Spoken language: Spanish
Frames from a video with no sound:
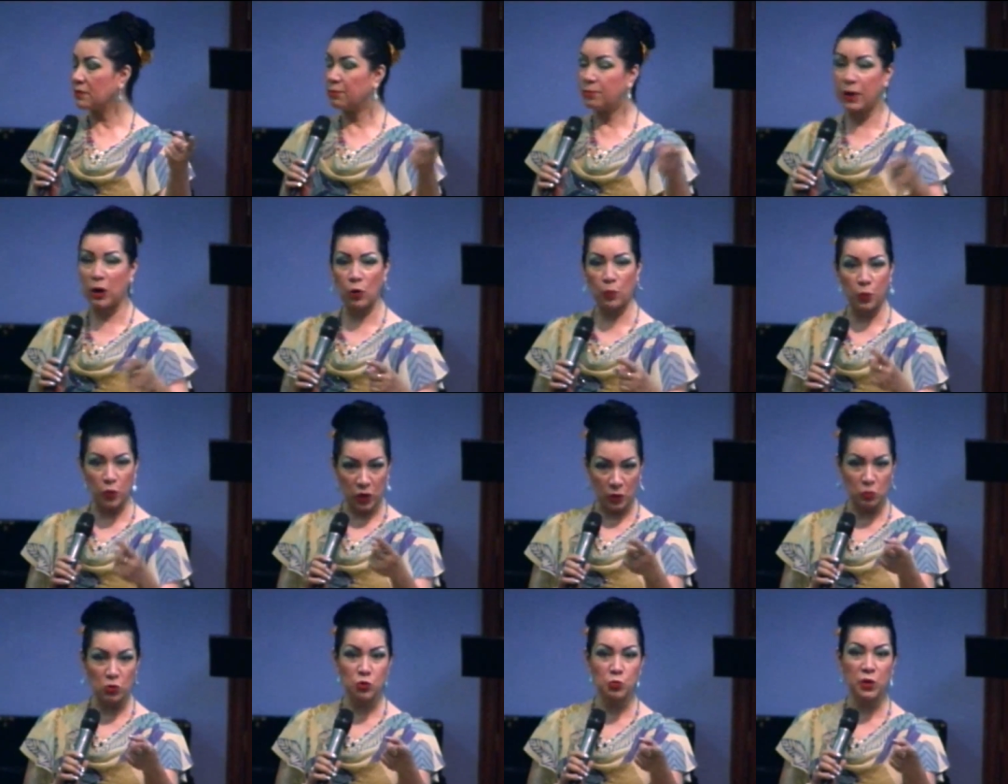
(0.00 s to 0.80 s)
¿Pero
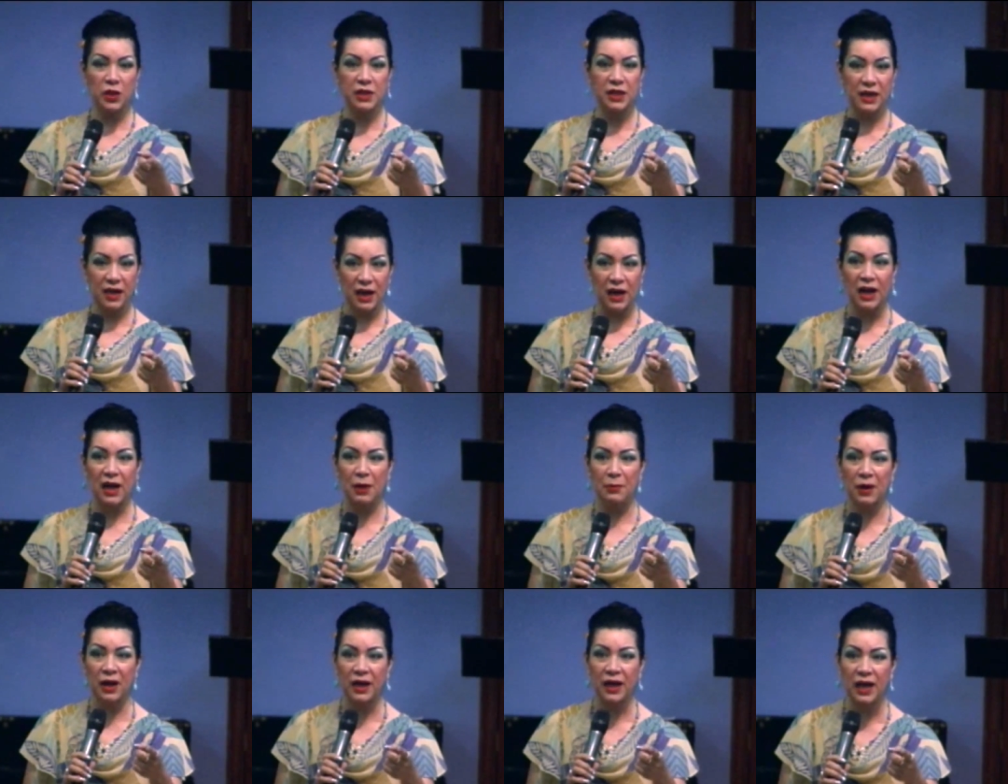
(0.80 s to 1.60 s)
podemos predicarle el
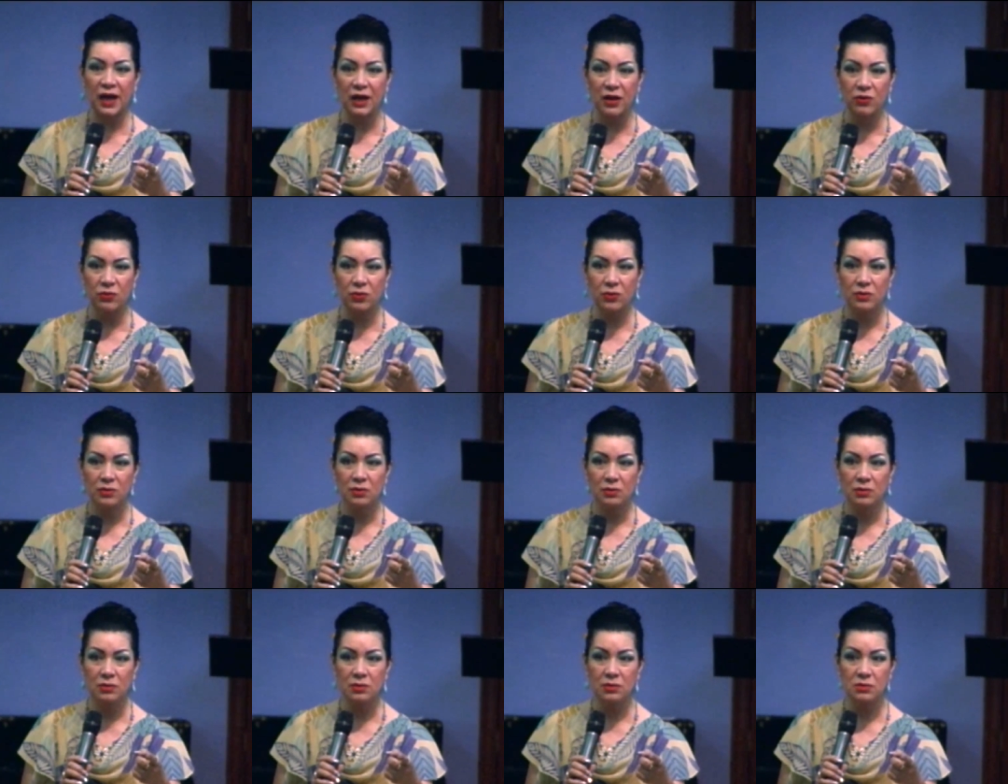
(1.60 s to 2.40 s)
Evangelio?
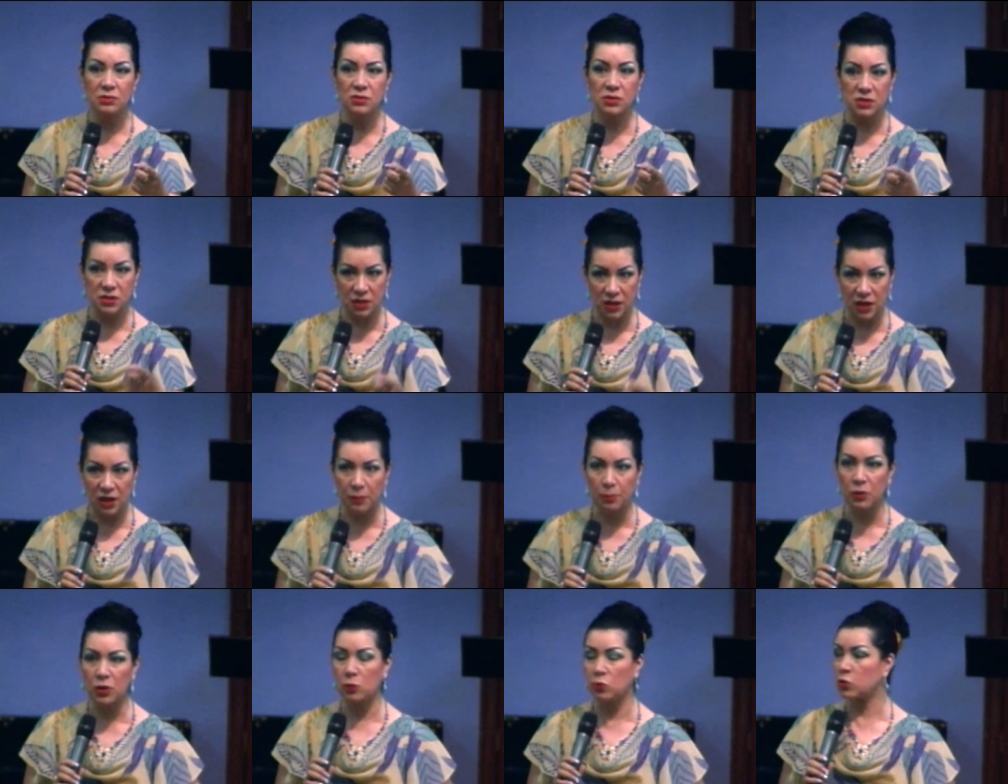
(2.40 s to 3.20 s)
Sí le
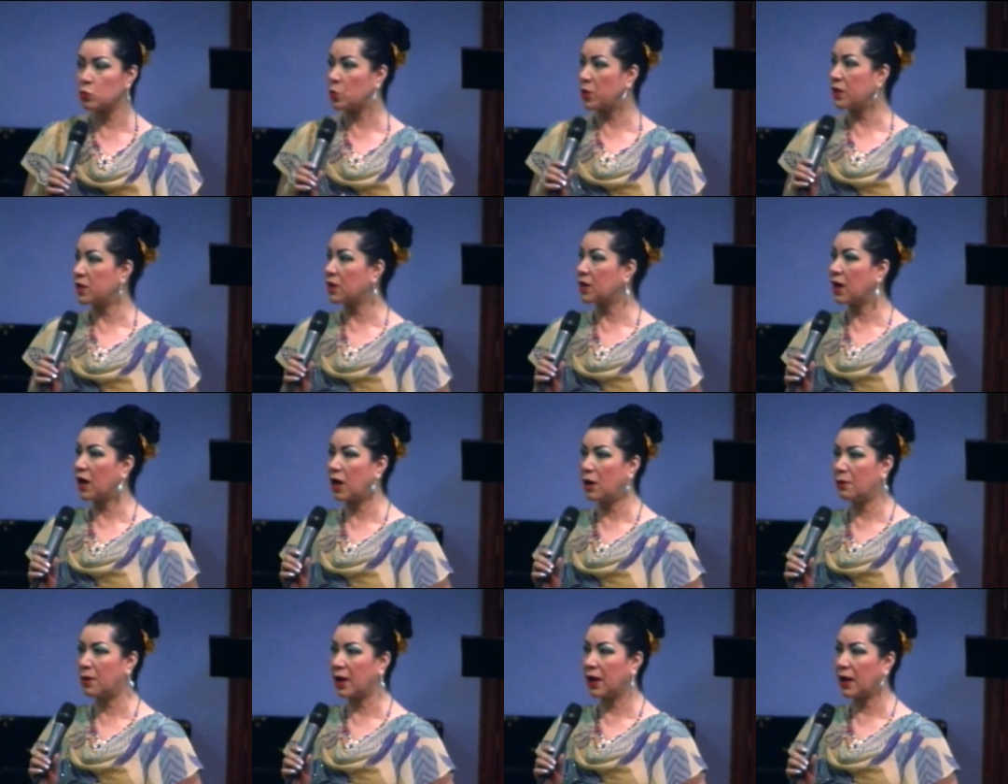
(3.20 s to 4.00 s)
podemos predicar
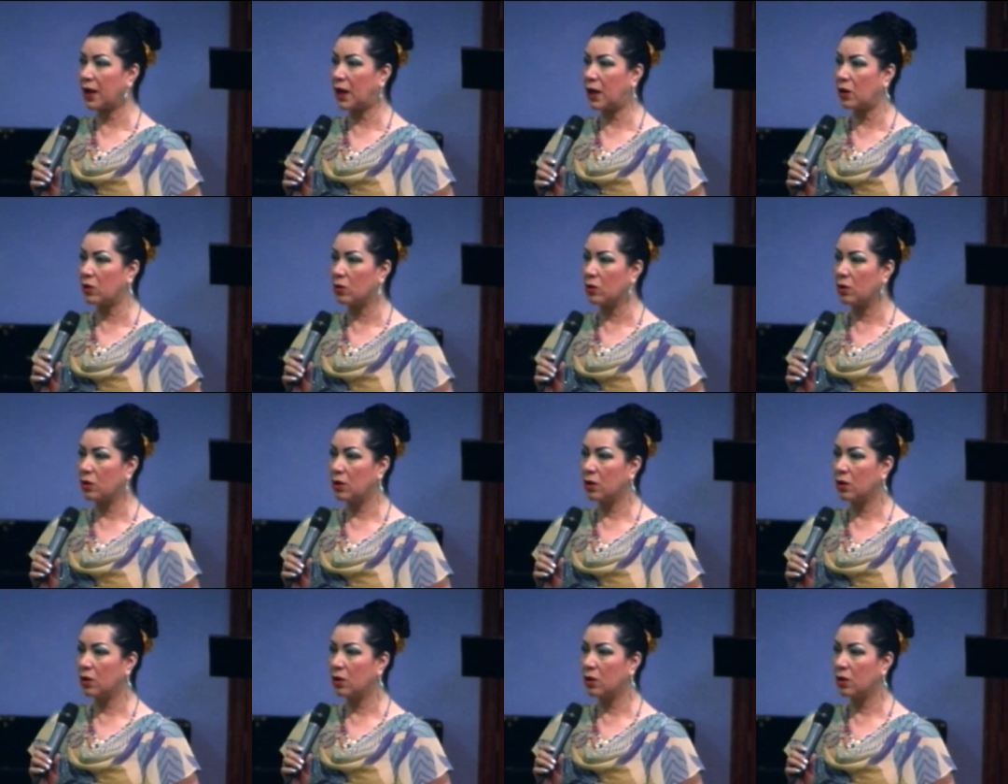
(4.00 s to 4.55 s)
el Evangelio.